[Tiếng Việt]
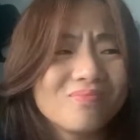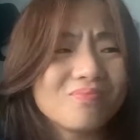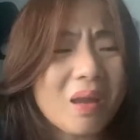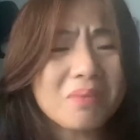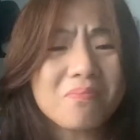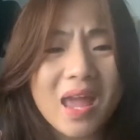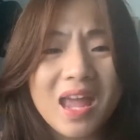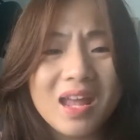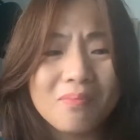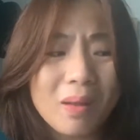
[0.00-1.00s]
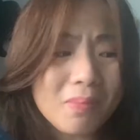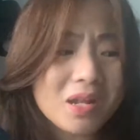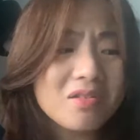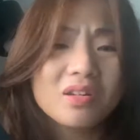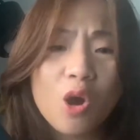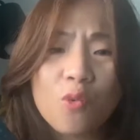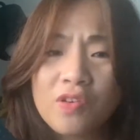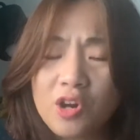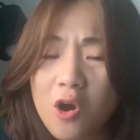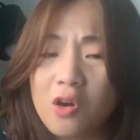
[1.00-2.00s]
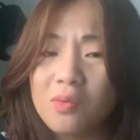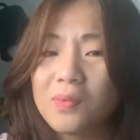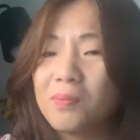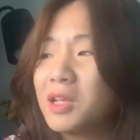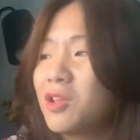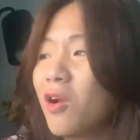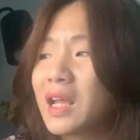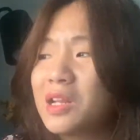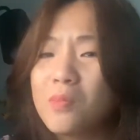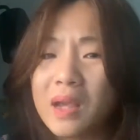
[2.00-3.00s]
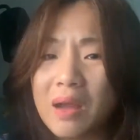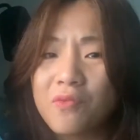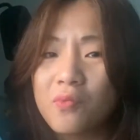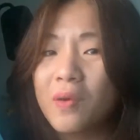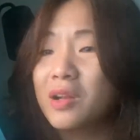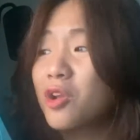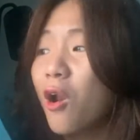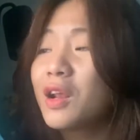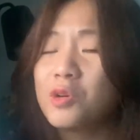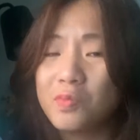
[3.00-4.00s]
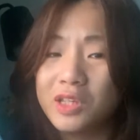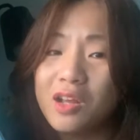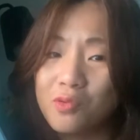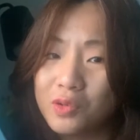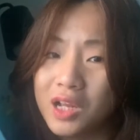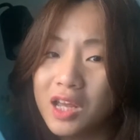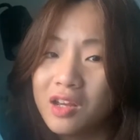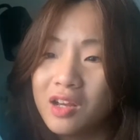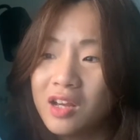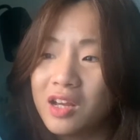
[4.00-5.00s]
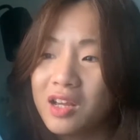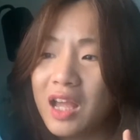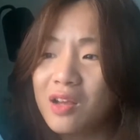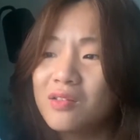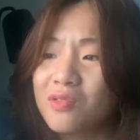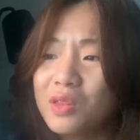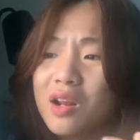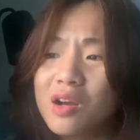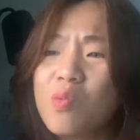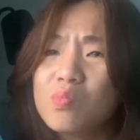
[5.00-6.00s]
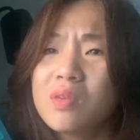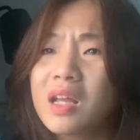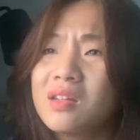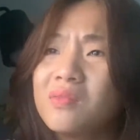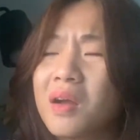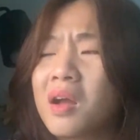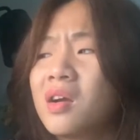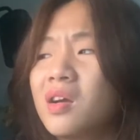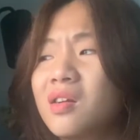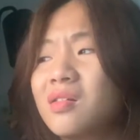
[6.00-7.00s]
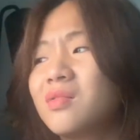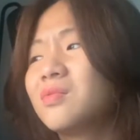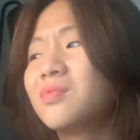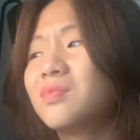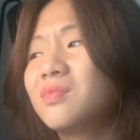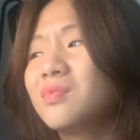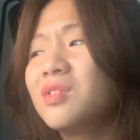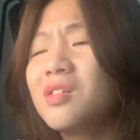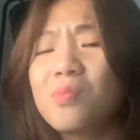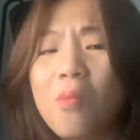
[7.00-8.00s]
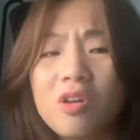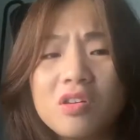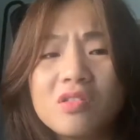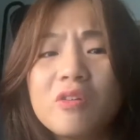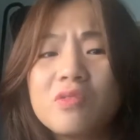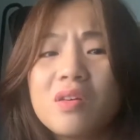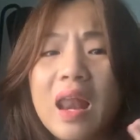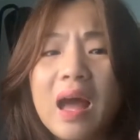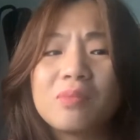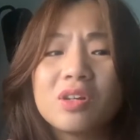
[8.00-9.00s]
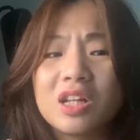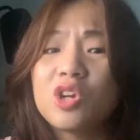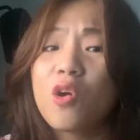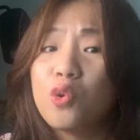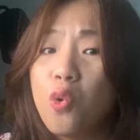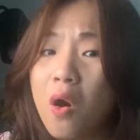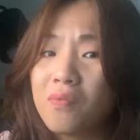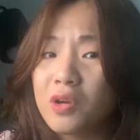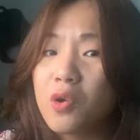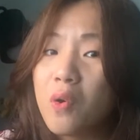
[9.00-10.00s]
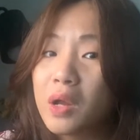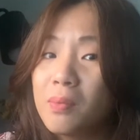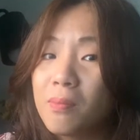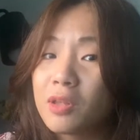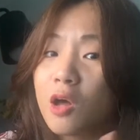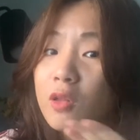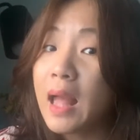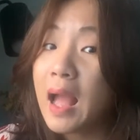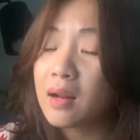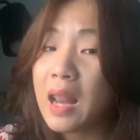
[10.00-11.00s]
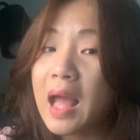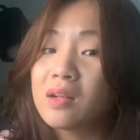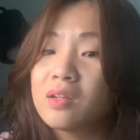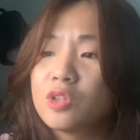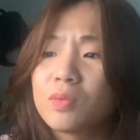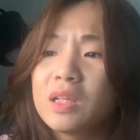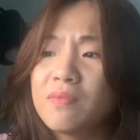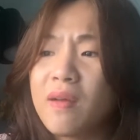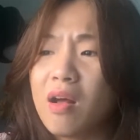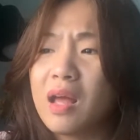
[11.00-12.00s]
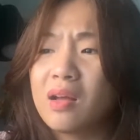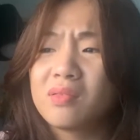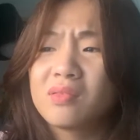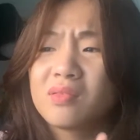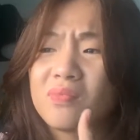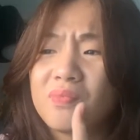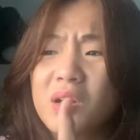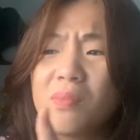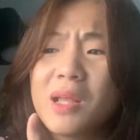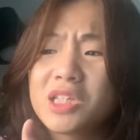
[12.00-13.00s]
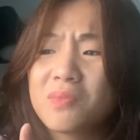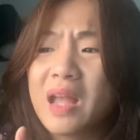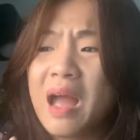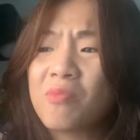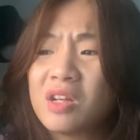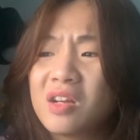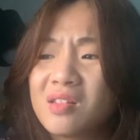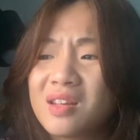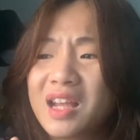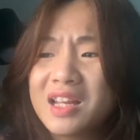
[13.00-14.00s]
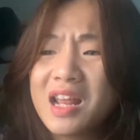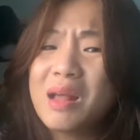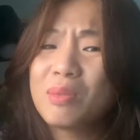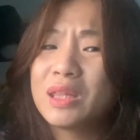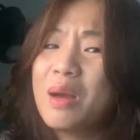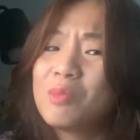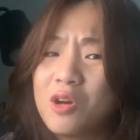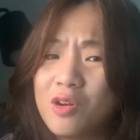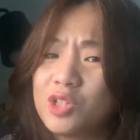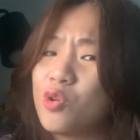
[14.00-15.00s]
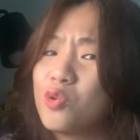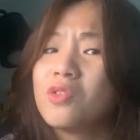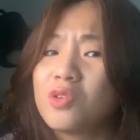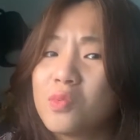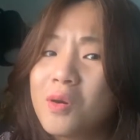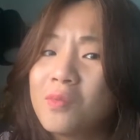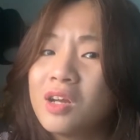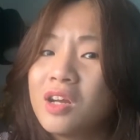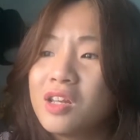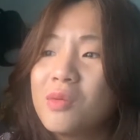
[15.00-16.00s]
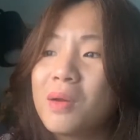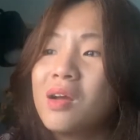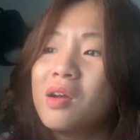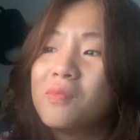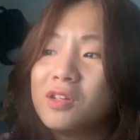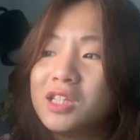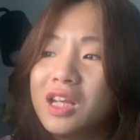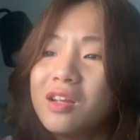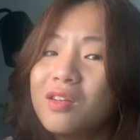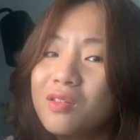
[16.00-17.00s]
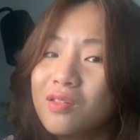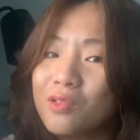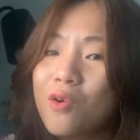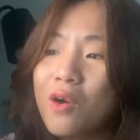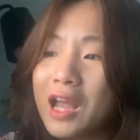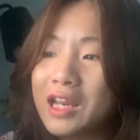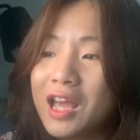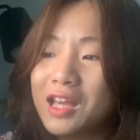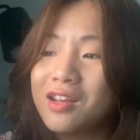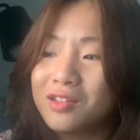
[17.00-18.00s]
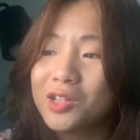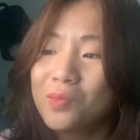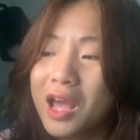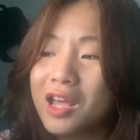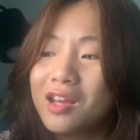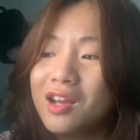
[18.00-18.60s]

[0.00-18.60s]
mạnh mẽ mạnh mẽ đương đầu với việc đó và mình đó là cái điều mình cảm phục và đó là điều mình thích của cô này cái cách rất là ngông nghênh và như mọi thứ đều như là những cái trò đùa với cô ấy mà rõ ràng là chúng ta nhìn vào là với bệnh trầm cảm ấy, cái đấy làm sao mà để gọi là trò đùa được đúng không nhưng mà với chính cô gái này ở trong này